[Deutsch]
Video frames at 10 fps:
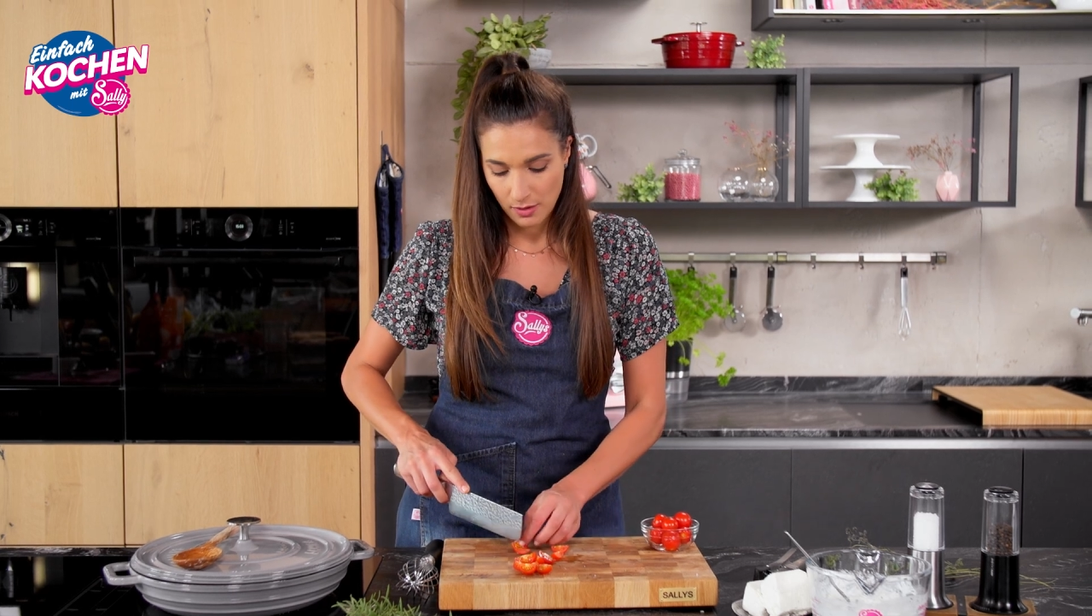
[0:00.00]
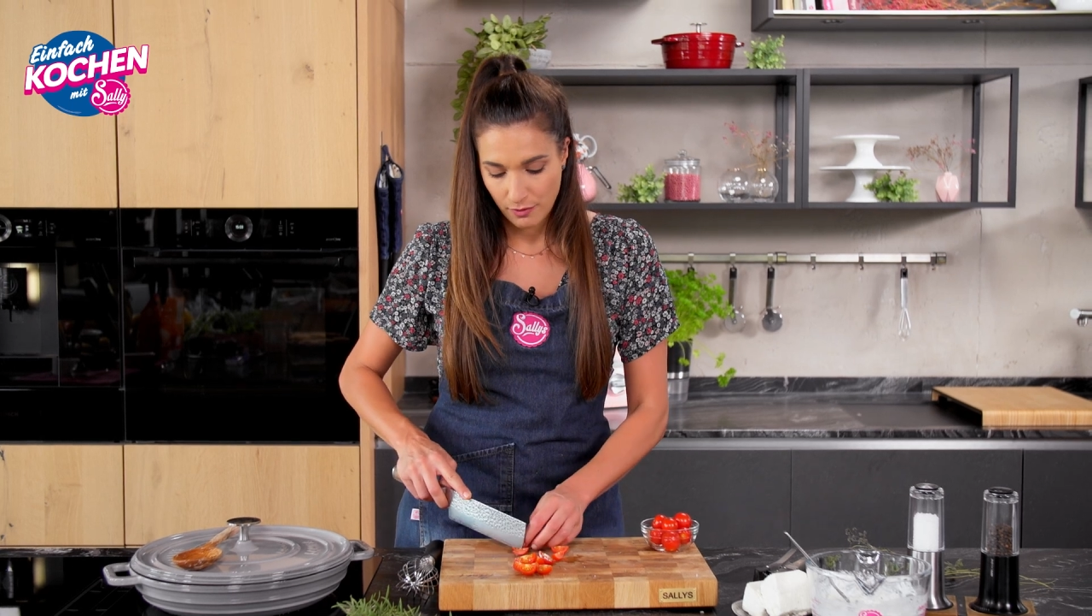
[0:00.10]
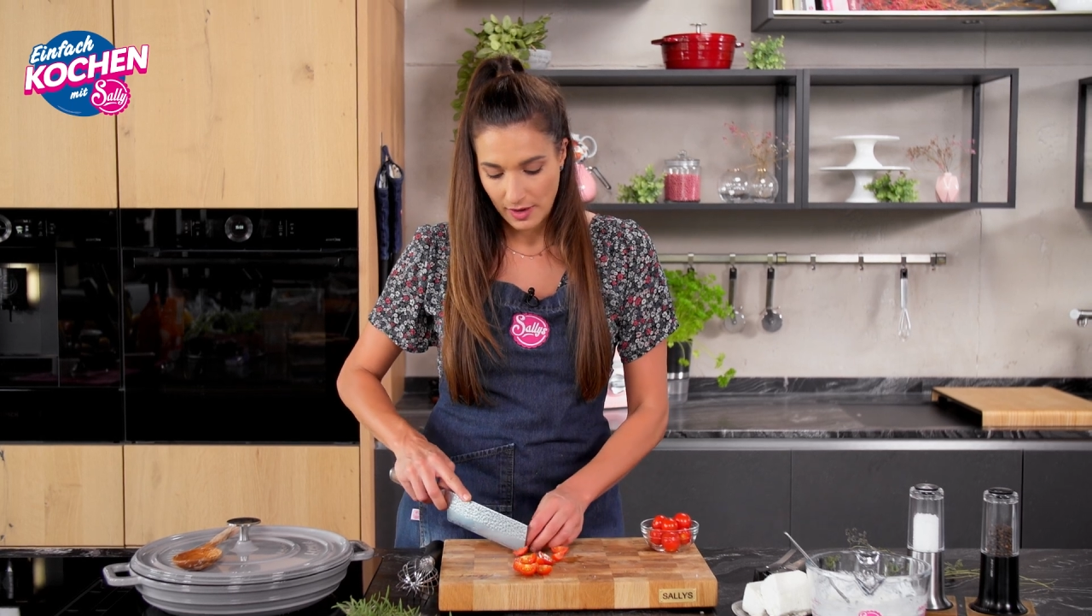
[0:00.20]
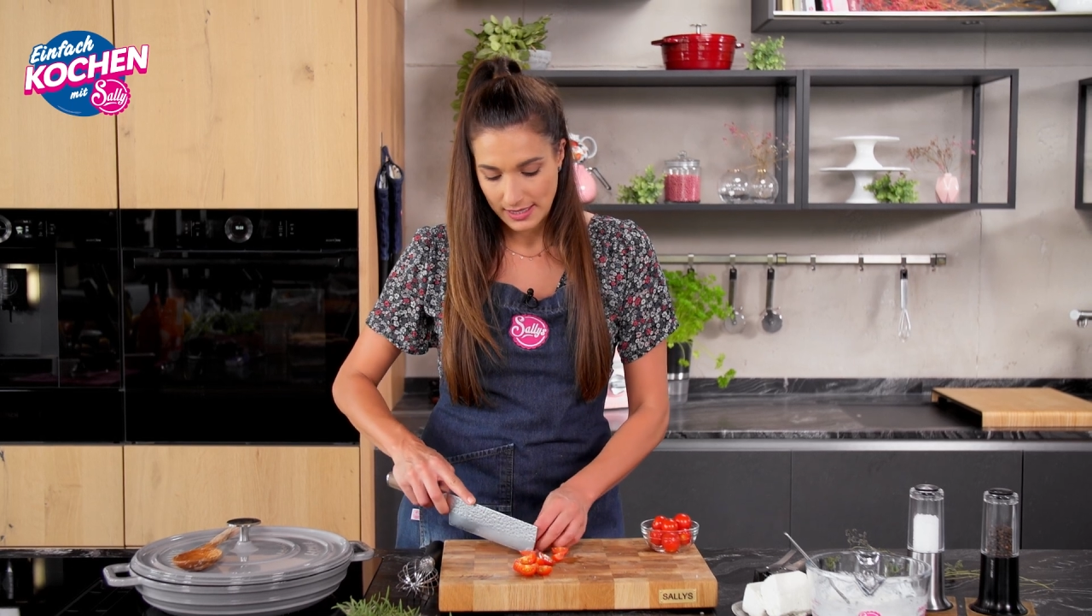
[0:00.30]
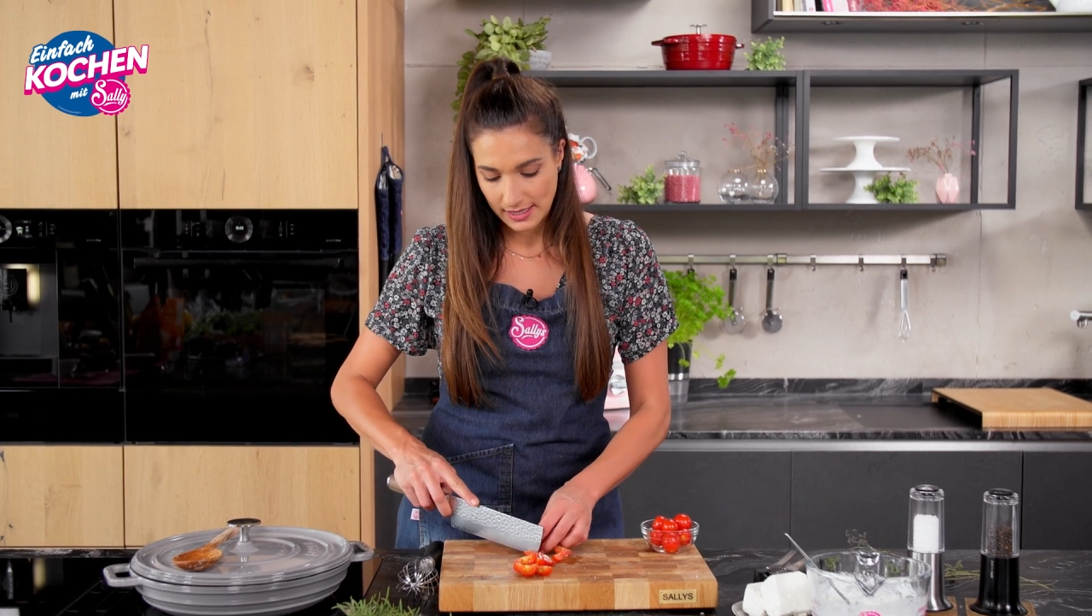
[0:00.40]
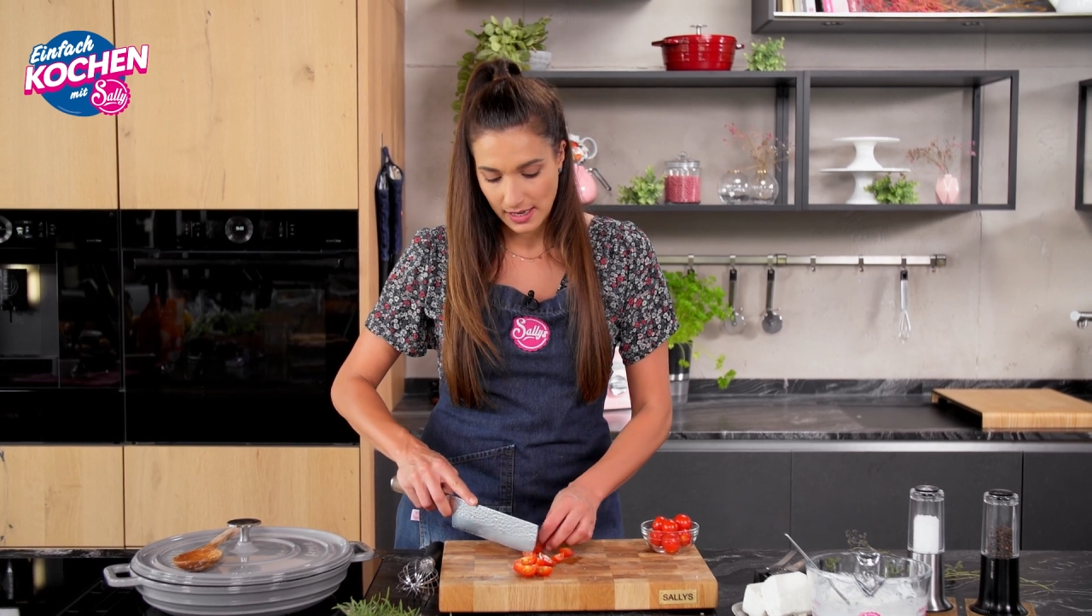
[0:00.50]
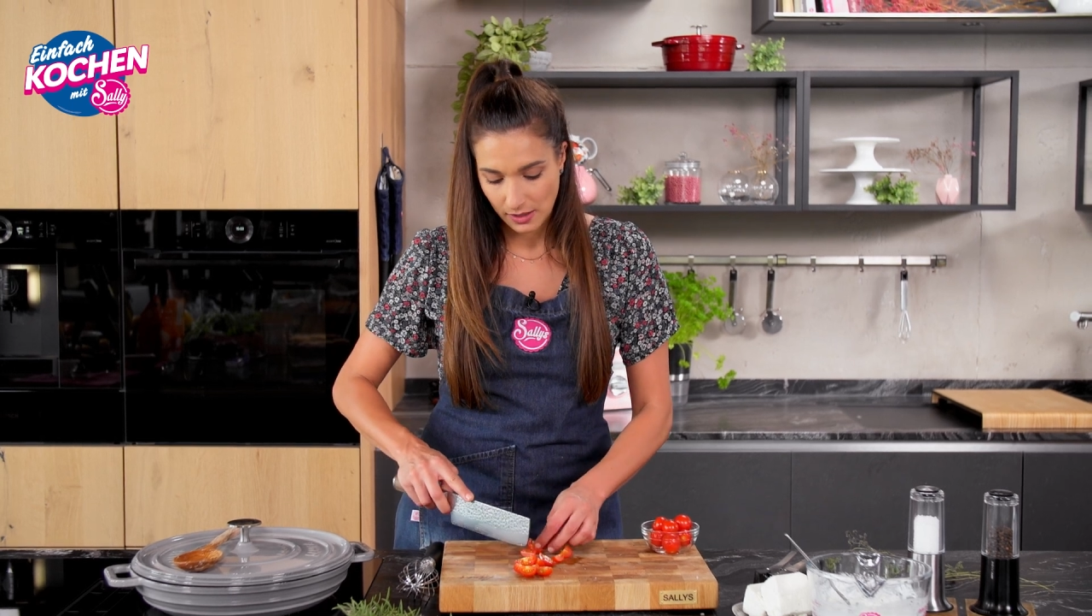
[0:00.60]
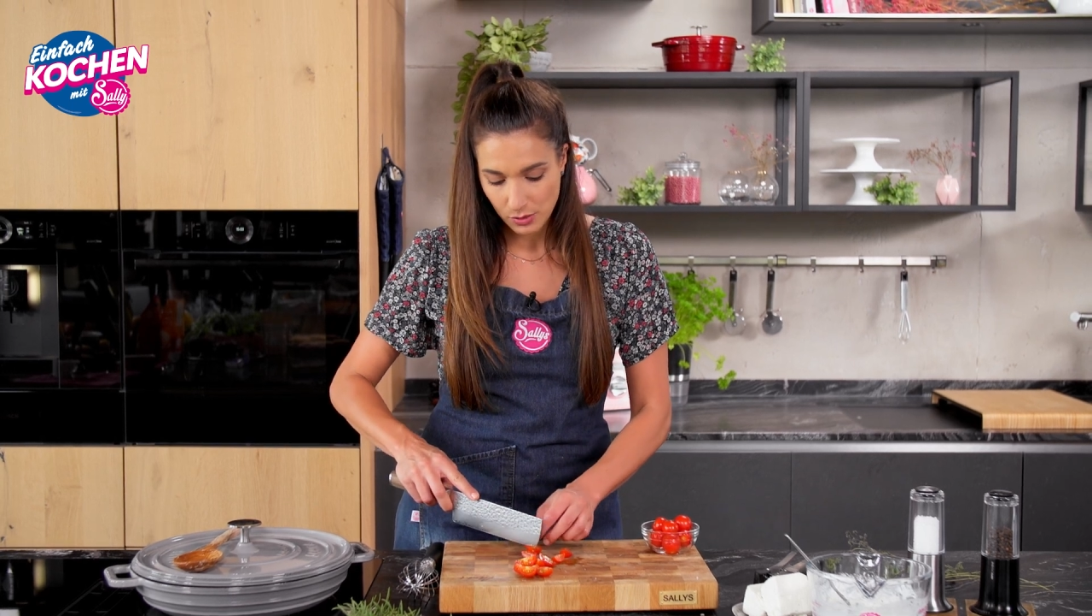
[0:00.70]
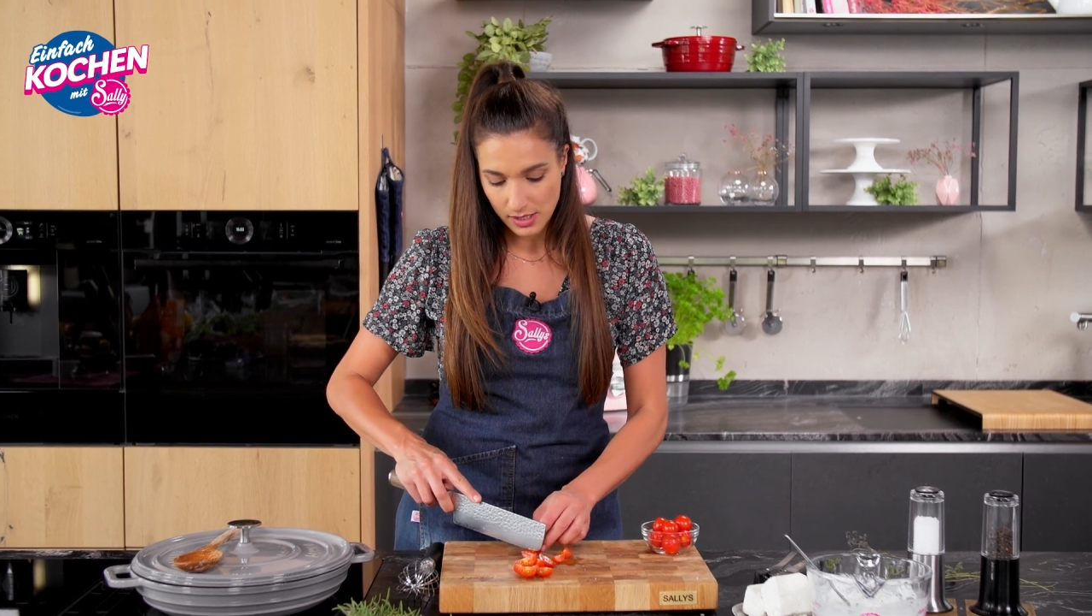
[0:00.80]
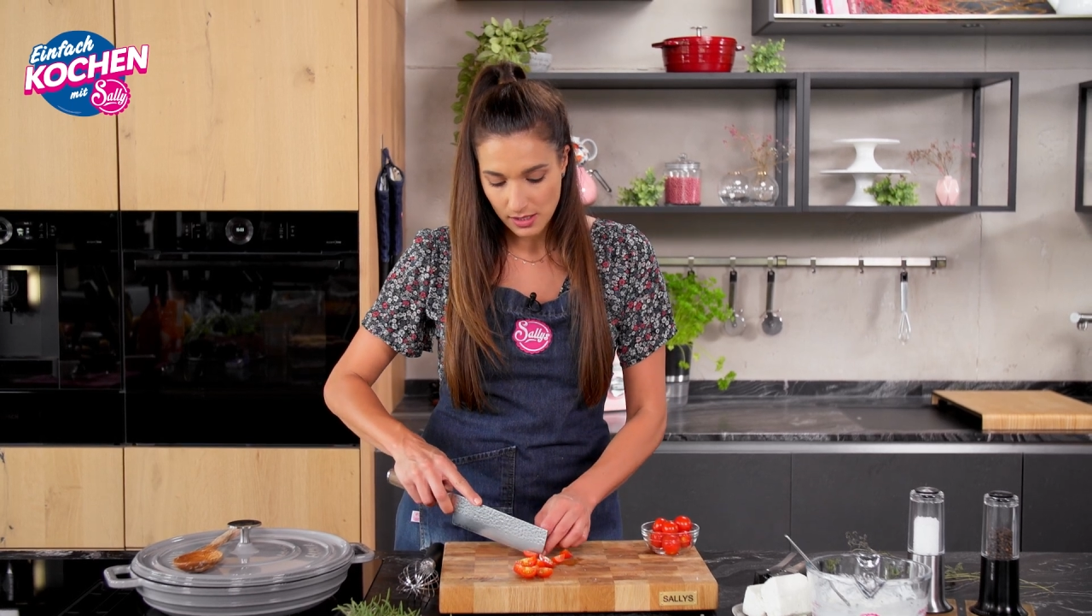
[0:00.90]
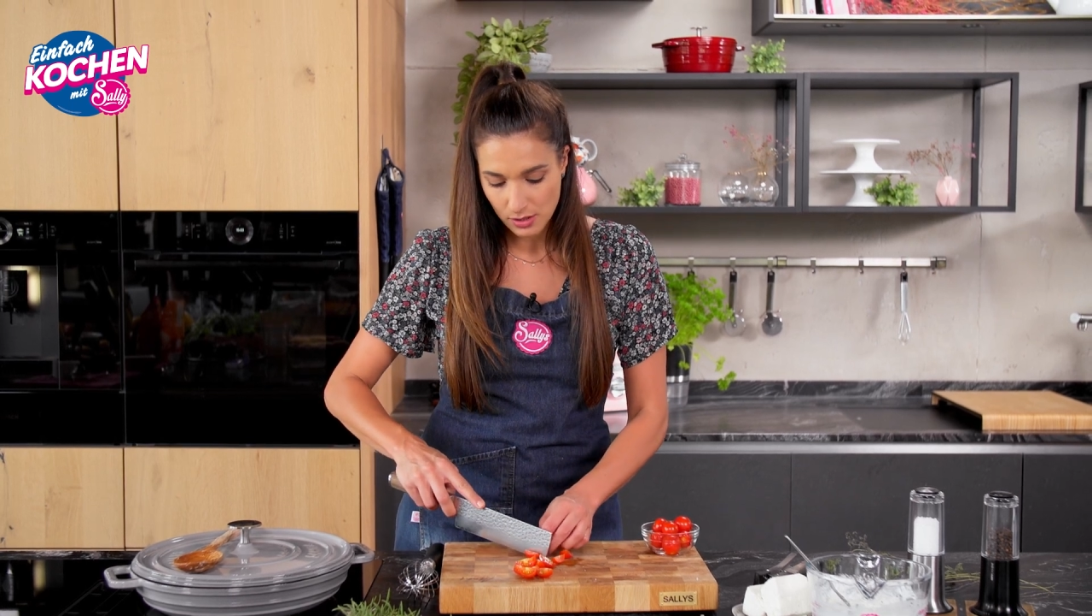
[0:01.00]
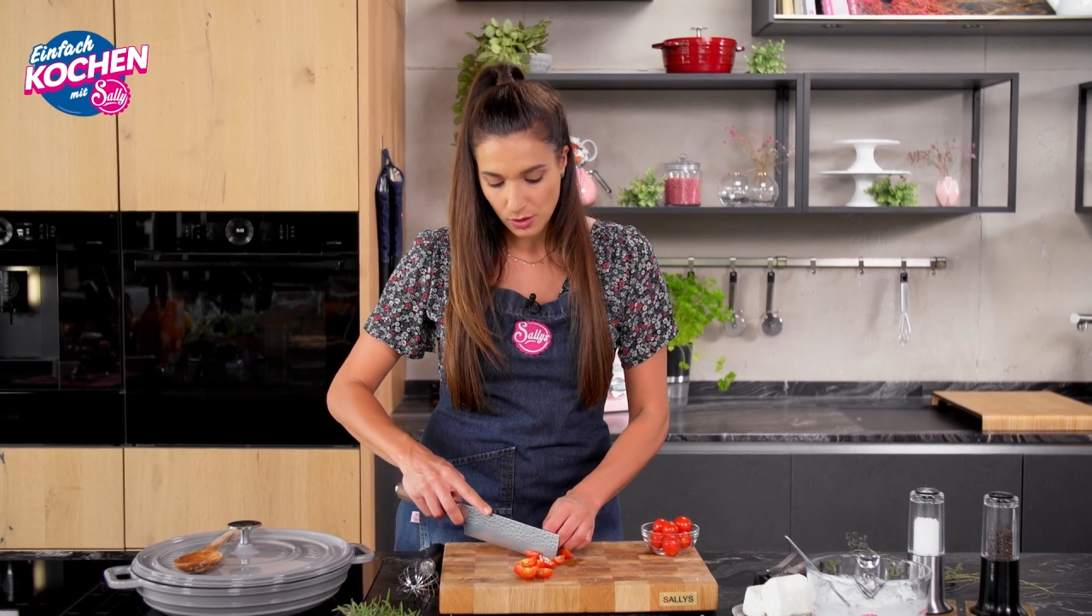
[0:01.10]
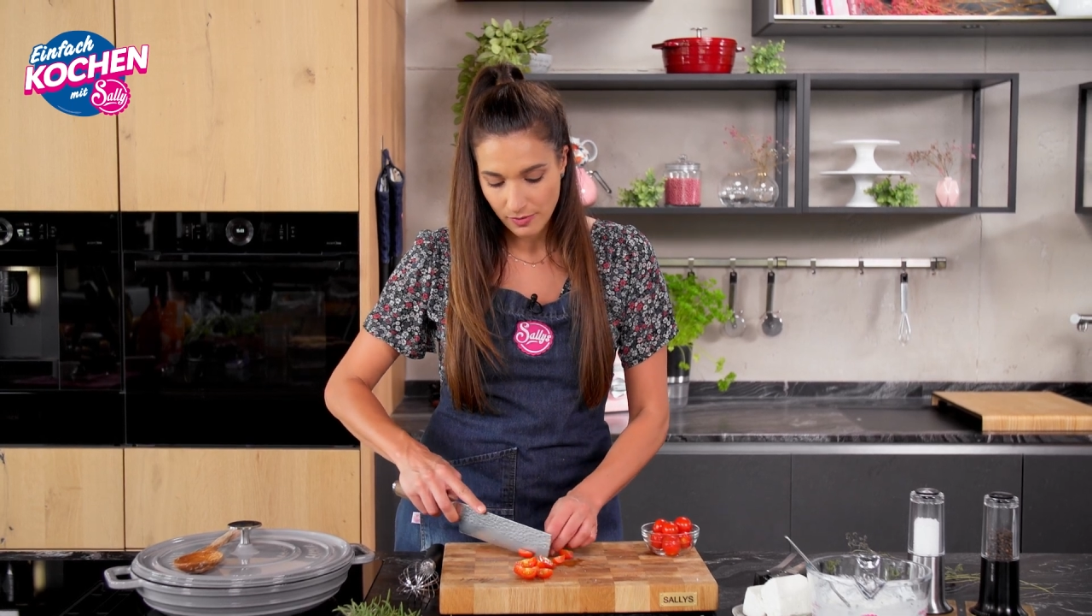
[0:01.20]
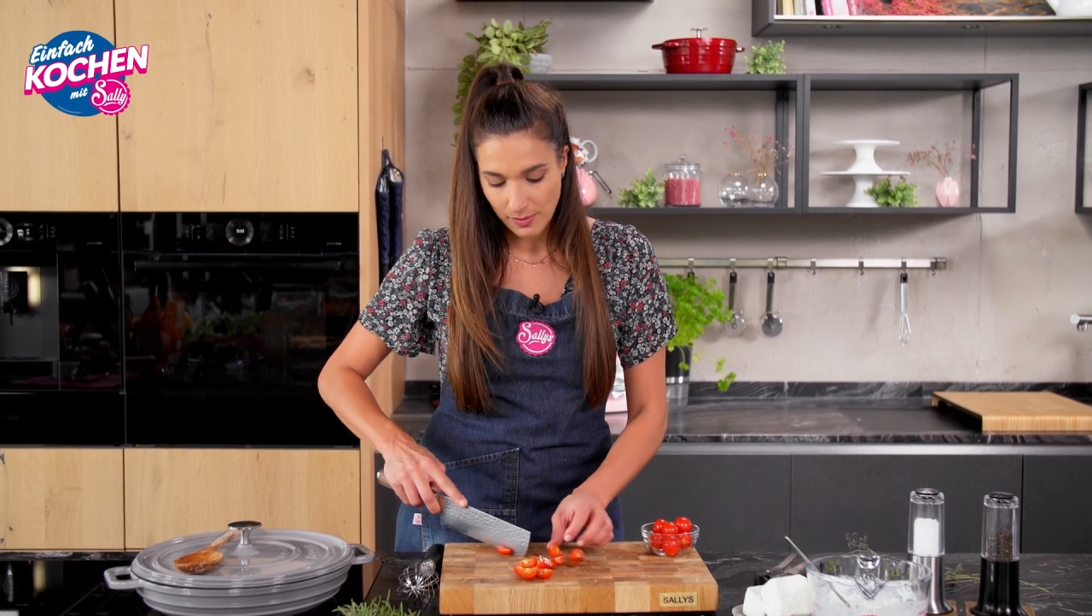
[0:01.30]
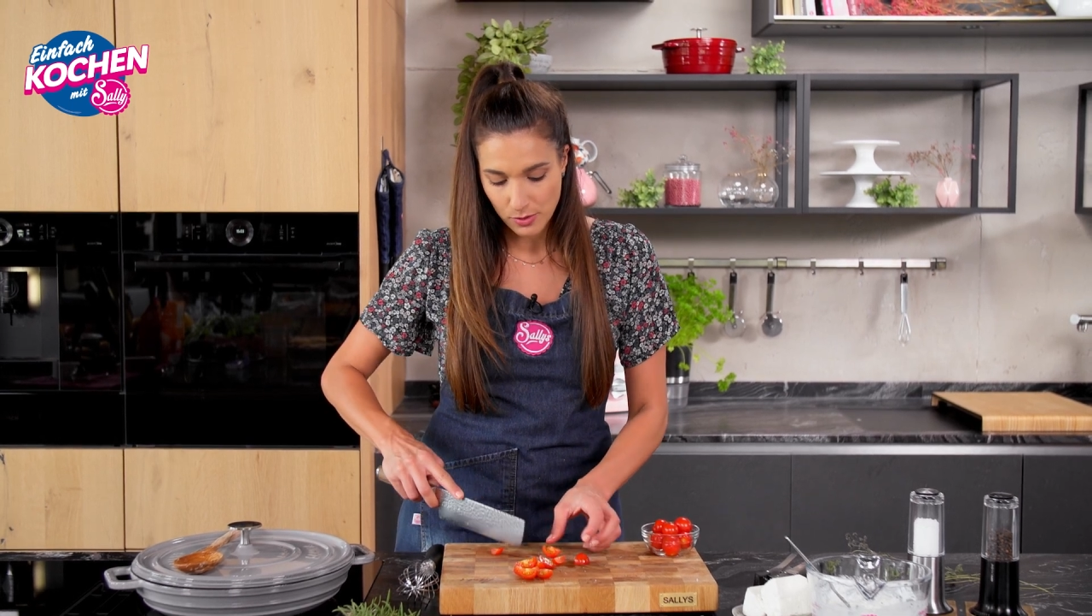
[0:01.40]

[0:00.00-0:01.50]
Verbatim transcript: Falls ihr keinen Gusseisentopf habt,